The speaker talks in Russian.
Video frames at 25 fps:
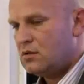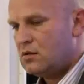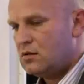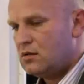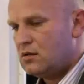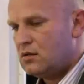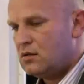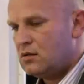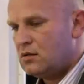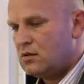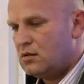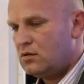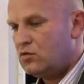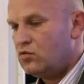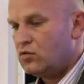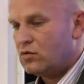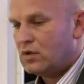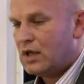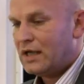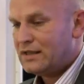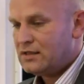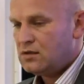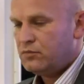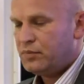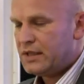э, ну,
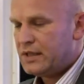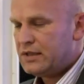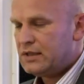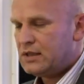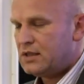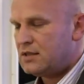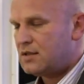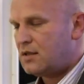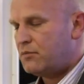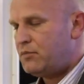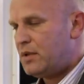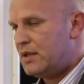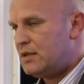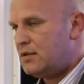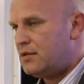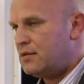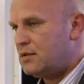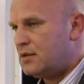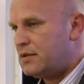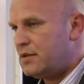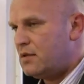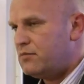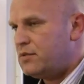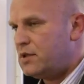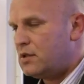один план длится
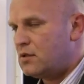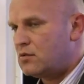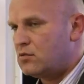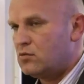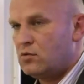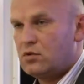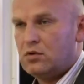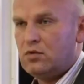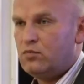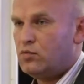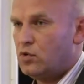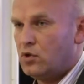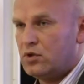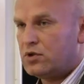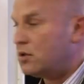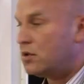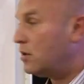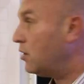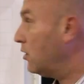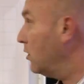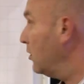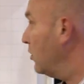5-7 секунд, не больше.